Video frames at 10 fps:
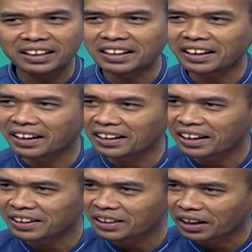lihat
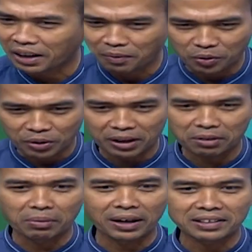adik-adik, anak muda,
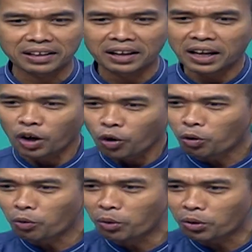remaja,
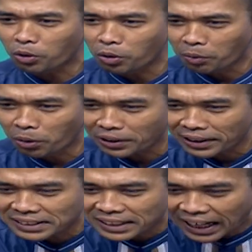
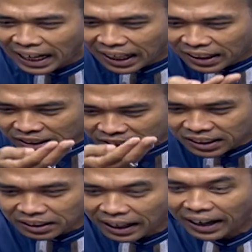kumur-kumurnya
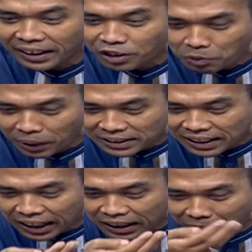sekali, air cuman
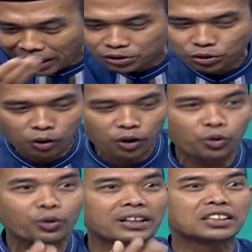sekali masuk,
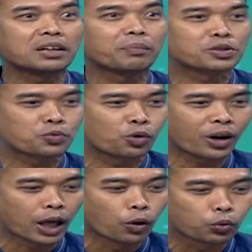ngeludahnya sampai 10 kali.